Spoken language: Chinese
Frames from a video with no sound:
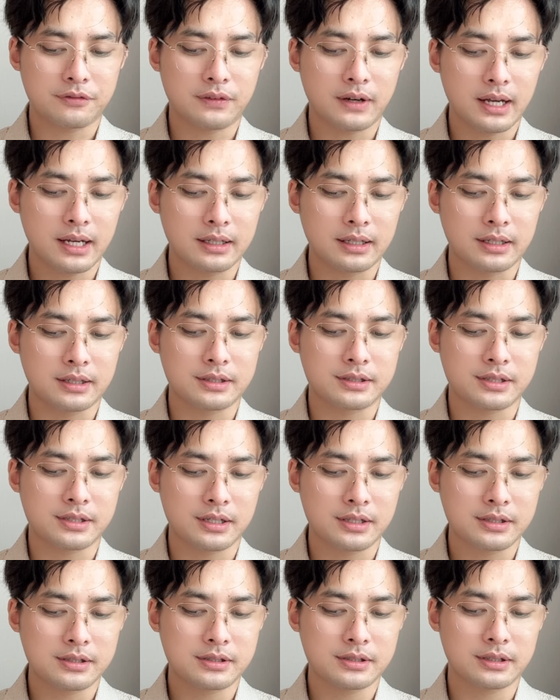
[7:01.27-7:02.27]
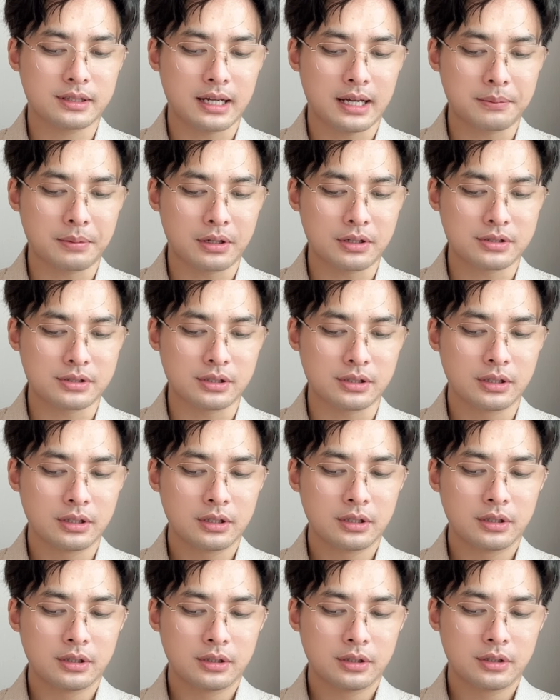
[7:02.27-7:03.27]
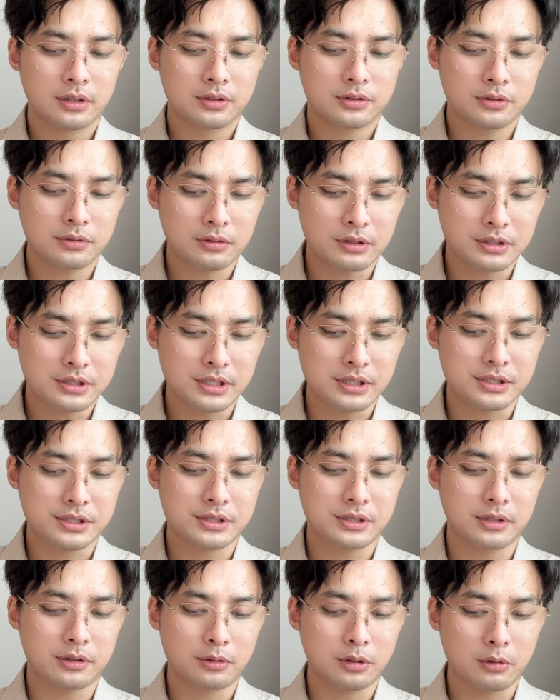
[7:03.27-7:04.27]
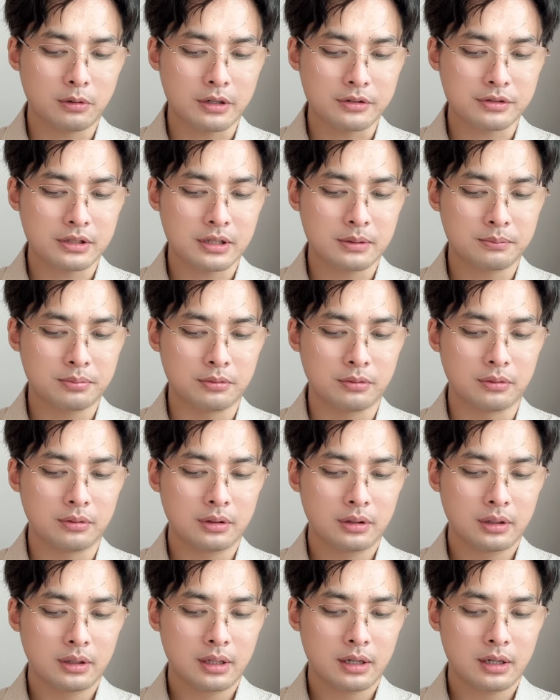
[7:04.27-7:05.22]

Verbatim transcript: 发言人陈世凯表示，中国近期对外宣布